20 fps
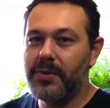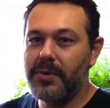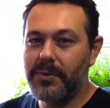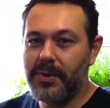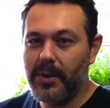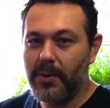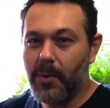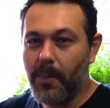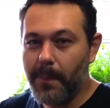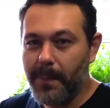o
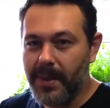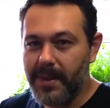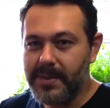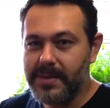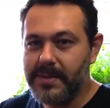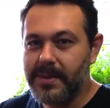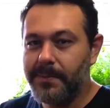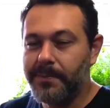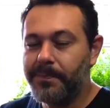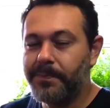vidro
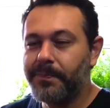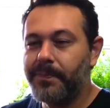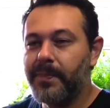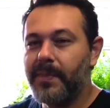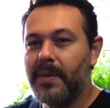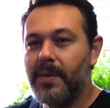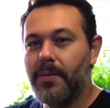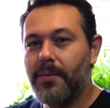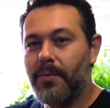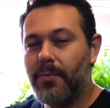compensa.
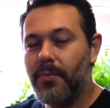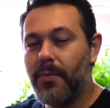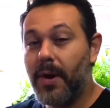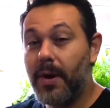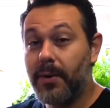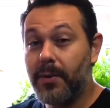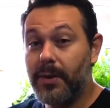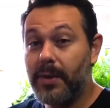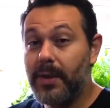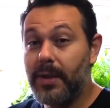O
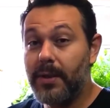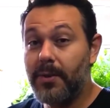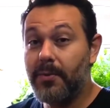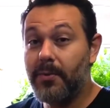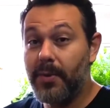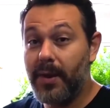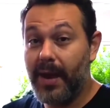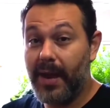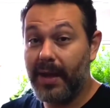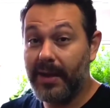
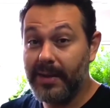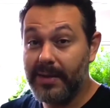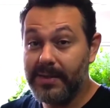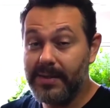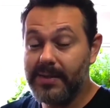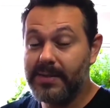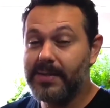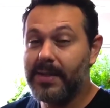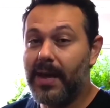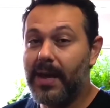acrílico é
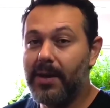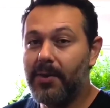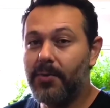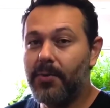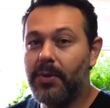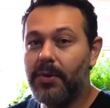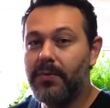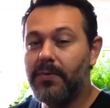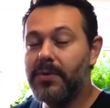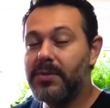necessário
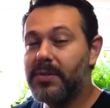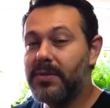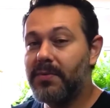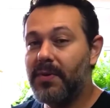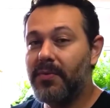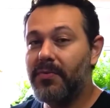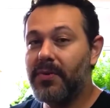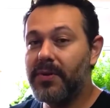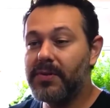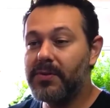quando você
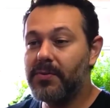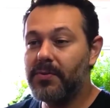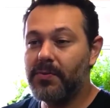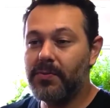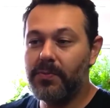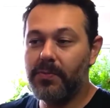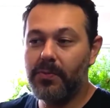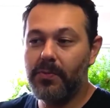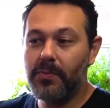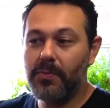vai fazer
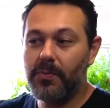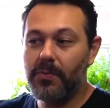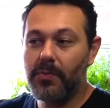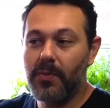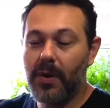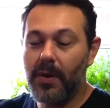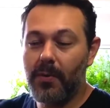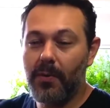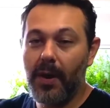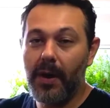um,
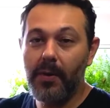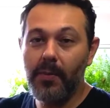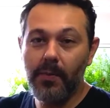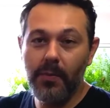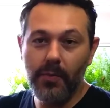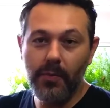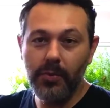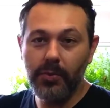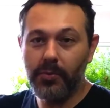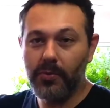um aquário
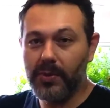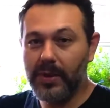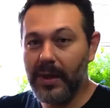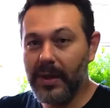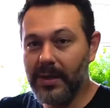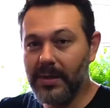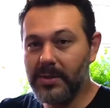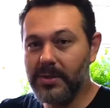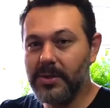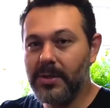muito
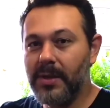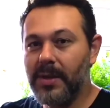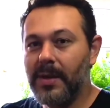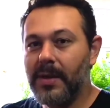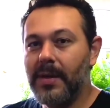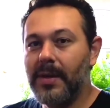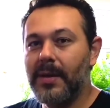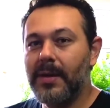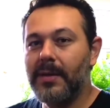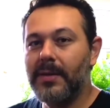grande
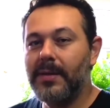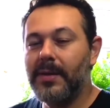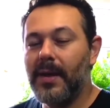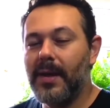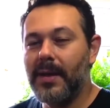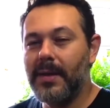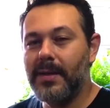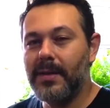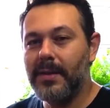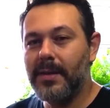
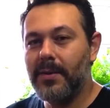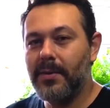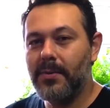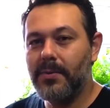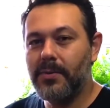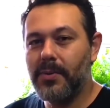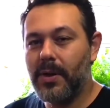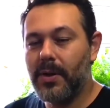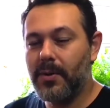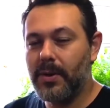tá?
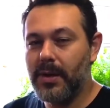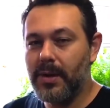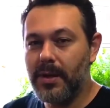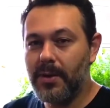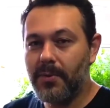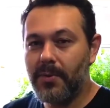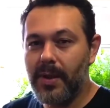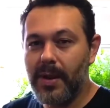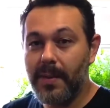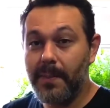Então o
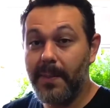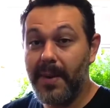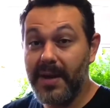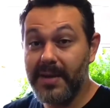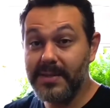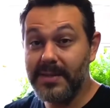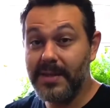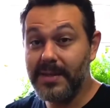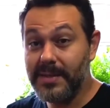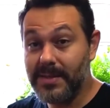acrílico ele é
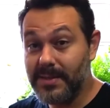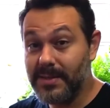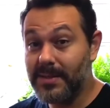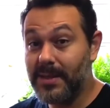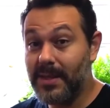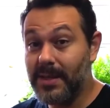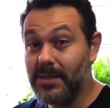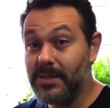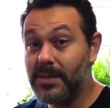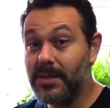mais
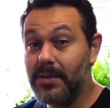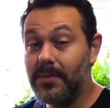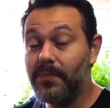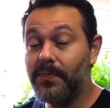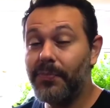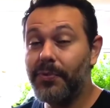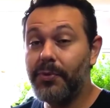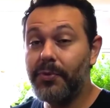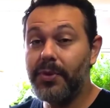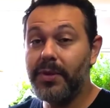resistente
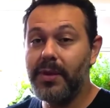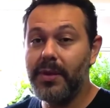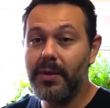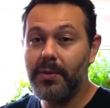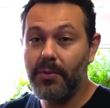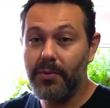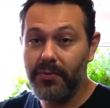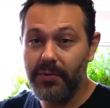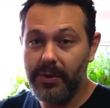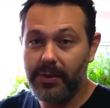do
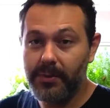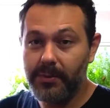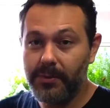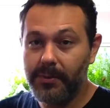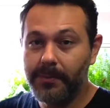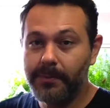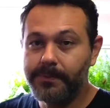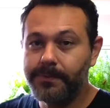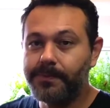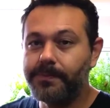que o
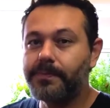vidro.